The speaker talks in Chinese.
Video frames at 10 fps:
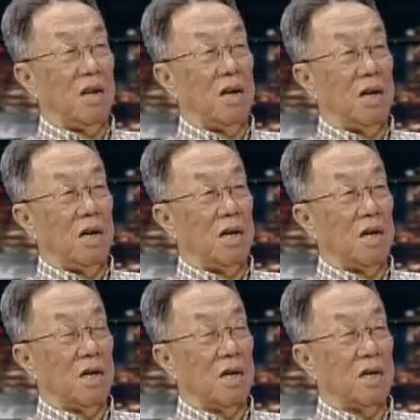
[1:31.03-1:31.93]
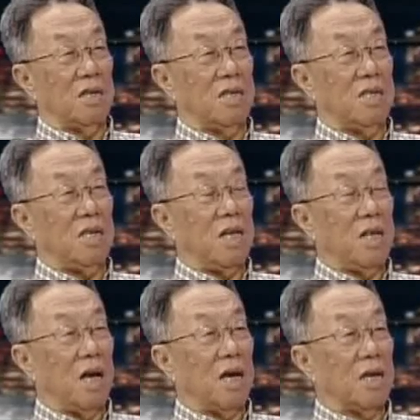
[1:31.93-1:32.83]
呃，
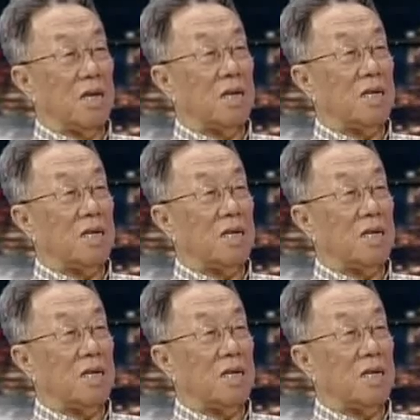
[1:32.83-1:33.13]
现在